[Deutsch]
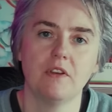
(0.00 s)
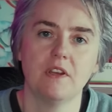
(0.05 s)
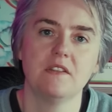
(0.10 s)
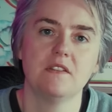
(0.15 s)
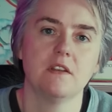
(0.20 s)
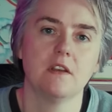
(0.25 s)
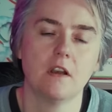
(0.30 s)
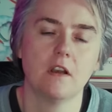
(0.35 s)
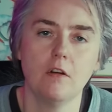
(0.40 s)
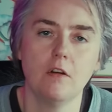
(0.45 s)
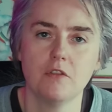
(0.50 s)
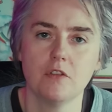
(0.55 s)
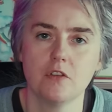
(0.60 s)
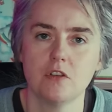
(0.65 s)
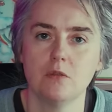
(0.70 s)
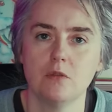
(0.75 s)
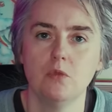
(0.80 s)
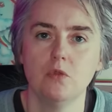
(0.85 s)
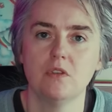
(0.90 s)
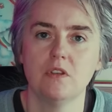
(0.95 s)
fest. Ihr kauft
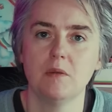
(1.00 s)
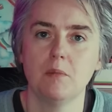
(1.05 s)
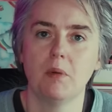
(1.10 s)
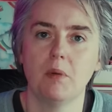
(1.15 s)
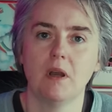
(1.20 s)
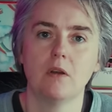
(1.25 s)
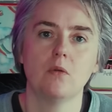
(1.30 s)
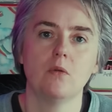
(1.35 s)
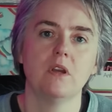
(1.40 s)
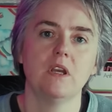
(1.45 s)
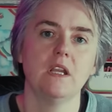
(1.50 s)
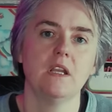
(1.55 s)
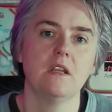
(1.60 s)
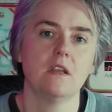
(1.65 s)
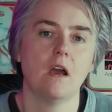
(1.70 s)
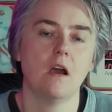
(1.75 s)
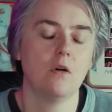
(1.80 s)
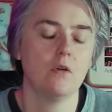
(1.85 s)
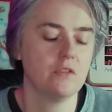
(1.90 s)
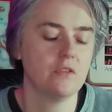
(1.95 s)
euch eine Müsli-Packung, geht
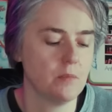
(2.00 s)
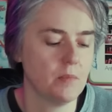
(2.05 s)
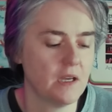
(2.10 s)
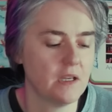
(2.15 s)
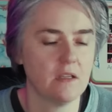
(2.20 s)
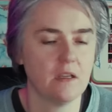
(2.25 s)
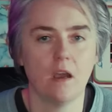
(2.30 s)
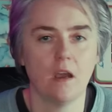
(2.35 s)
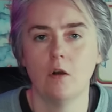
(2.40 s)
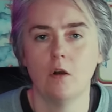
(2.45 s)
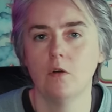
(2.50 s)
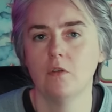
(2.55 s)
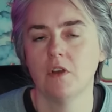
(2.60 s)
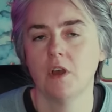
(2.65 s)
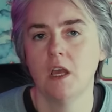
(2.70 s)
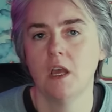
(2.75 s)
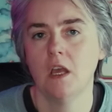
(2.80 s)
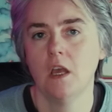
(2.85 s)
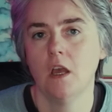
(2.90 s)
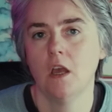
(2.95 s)
nach Hause, macht die auf
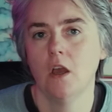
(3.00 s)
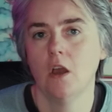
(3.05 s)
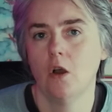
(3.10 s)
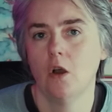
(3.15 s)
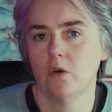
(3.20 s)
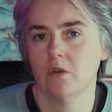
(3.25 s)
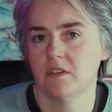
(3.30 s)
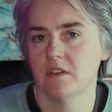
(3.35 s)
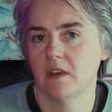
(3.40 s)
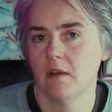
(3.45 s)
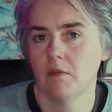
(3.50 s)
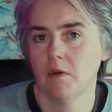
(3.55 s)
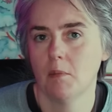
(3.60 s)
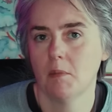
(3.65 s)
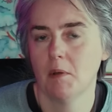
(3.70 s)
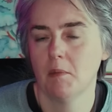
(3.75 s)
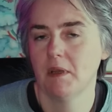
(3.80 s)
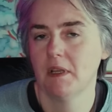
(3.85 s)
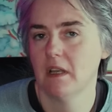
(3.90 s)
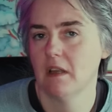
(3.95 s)
und sagen wir
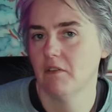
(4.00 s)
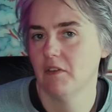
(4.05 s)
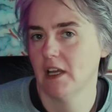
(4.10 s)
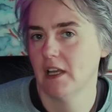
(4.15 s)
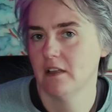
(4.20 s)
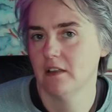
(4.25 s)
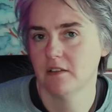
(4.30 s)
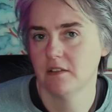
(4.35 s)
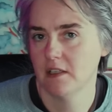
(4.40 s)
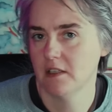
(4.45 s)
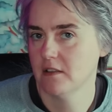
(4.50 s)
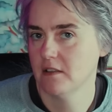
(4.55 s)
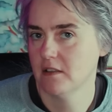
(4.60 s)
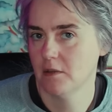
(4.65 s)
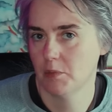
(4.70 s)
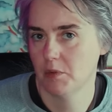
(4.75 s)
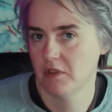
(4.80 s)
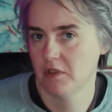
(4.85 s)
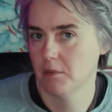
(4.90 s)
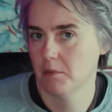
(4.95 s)
mal mittlerweile
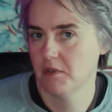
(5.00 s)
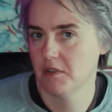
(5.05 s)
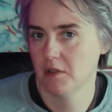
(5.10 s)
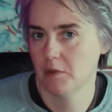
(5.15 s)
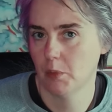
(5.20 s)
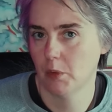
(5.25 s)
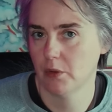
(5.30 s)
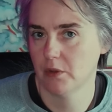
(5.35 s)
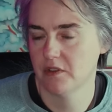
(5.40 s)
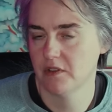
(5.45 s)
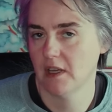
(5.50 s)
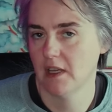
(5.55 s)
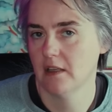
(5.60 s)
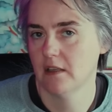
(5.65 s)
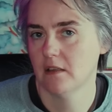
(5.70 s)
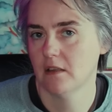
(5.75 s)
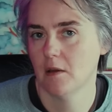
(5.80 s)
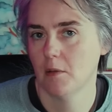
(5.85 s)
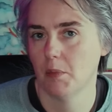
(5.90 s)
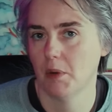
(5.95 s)
60 bis 70
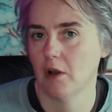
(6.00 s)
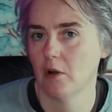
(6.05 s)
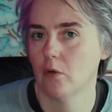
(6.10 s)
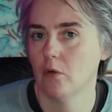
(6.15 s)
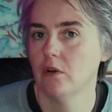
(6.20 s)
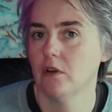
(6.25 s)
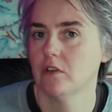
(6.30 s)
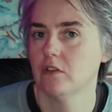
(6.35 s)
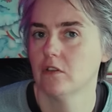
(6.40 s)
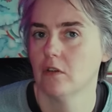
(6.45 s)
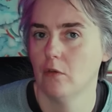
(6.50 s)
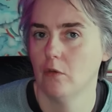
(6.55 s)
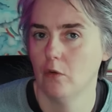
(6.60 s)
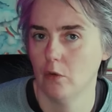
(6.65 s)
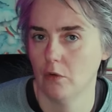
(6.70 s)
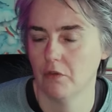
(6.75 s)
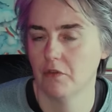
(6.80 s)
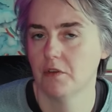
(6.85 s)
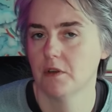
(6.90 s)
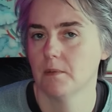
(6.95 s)
Prozent der Packung ist
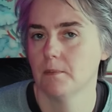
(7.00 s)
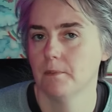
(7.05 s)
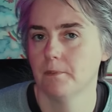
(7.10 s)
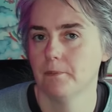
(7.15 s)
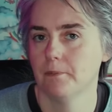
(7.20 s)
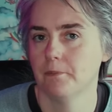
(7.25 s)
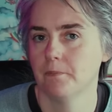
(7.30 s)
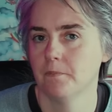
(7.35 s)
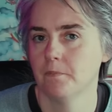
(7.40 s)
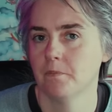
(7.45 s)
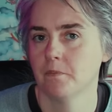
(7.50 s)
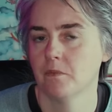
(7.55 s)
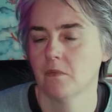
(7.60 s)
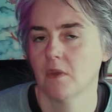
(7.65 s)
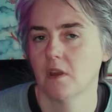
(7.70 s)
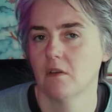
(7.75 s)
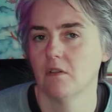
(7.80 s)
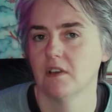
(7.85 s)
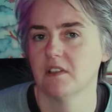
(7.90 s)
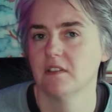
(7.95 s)
Luft.
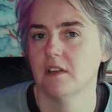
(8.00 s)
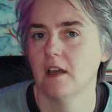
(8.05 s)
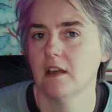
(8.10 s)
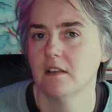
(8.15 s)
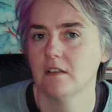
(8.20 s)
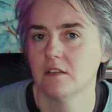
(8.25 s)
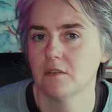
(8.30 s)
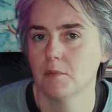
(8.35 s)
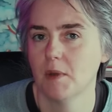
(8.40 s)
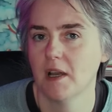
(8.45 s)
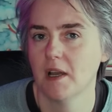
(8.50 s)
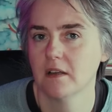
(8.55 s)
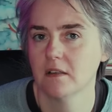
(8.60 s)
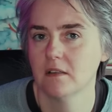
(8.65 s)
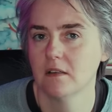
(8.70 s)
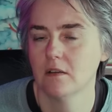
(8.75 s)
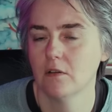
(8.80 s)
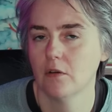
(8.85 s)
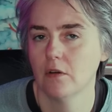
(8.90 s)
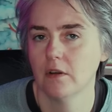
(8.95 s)
Was sagt das
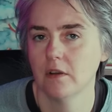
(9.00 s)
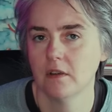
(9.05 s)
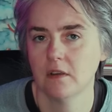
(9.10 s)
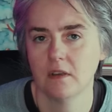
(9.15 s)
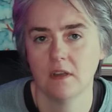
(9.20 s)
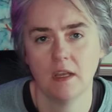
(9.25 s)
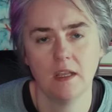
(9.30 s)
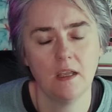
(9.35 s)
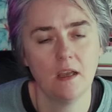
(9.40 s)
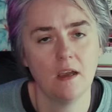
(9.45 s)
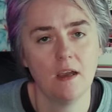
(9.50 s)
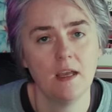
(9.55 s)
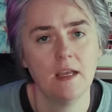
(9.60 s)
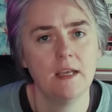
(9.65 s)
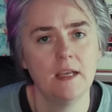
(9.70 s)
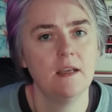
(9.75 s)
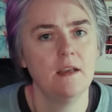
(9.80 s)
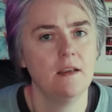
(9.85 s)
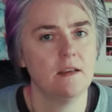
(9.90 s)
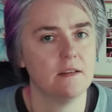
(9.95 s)
Marketing euch? Naja,
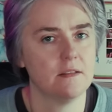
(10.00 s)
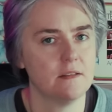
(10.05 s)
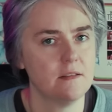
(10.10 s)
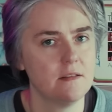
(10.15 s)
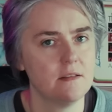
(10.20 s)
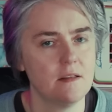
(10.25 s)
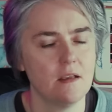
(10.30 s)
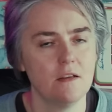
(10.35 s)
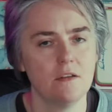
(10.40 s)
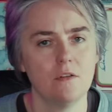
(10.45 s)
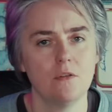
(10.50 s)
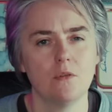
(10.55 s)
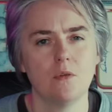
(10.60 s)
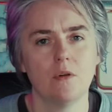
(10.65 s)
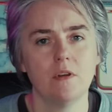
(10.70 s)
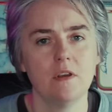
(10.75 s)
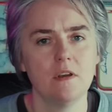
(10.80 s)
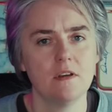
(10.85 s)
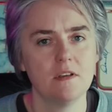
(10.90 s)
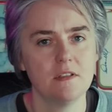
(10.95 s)
es ist eine
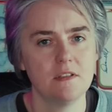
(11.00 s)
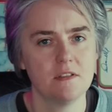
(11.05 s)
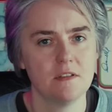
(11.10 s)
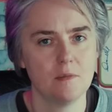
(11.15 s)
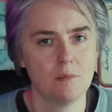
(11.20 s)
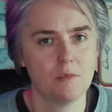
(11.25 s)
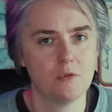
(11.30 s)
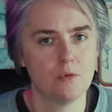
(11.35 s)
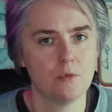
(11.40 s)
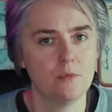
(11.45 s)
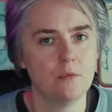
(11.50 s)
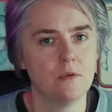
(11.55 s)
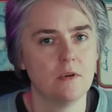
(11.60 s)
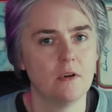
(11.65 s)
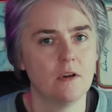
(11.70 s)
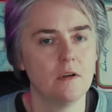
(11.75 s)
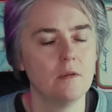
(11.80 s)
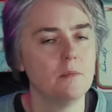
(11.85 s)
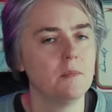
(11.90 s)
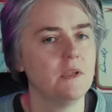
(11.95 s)
neue
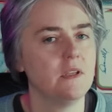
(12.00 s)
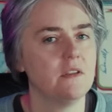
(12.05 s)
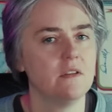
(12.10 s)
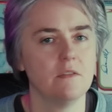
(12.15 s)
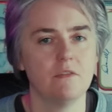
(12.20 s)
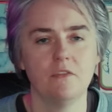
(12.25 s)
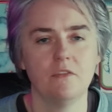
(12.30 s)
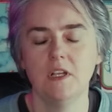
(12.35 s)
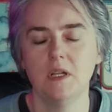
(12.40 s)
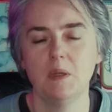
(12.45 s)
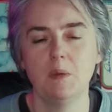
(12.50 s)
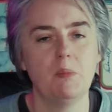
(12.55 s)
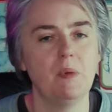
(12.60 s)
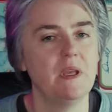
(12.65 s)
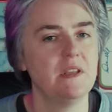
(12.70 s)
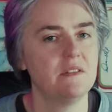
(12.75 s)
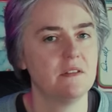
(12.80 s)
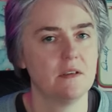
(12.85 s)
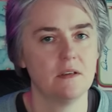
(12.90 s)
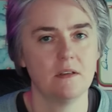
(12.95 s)
Rezeptur mit viel
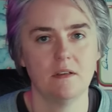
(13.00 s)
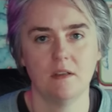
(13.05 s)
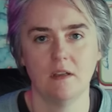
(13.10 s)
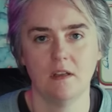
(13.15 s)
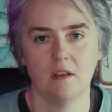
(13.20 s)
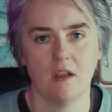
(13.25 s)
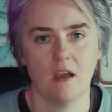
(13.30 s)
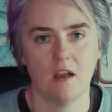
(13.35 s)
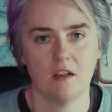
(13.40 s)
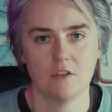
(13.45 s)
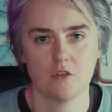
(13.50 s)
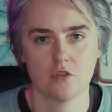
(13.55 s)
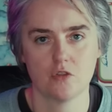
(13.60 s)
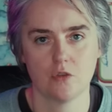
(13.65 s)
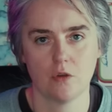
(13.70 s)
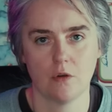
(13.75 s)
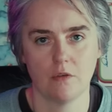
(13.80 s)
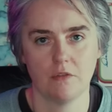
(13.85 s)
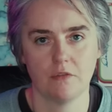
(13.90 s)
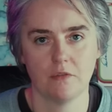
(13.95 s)
besseren
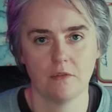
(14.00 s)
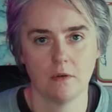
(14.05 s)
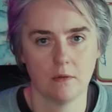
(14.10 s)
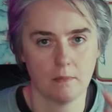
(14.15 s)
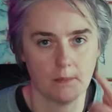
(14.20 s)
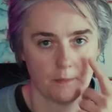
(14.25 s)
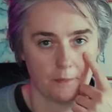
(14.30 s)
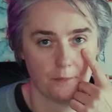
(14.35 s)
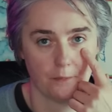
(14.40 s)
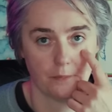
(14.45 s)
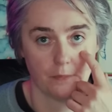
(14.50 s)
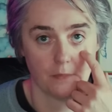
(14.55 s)
Inhaltsstoffen.